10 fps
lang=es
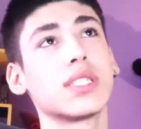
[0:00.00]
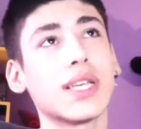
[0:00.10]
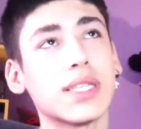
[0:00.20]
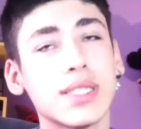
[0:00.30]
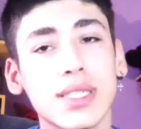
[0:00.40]

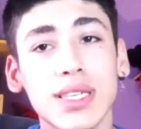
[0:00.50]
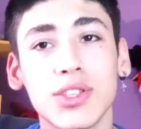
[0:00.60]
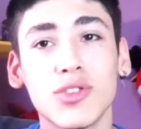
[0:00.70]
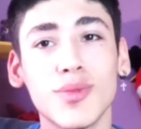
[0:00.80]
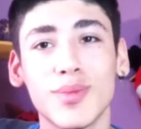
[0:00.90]
Ya sé,
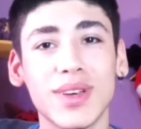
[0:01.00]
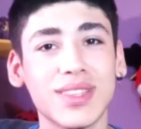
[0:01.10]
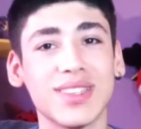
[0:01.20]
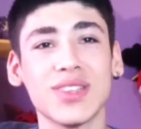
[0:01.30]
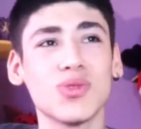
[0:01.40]
no me
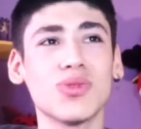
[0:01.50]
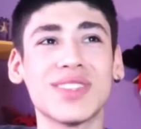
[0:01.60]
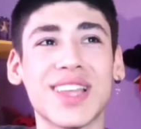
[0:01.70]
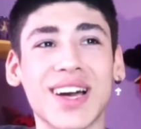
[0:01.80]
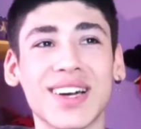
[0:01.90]
maten, es
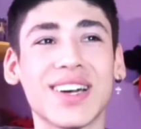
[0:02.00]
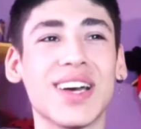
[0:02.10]
un tag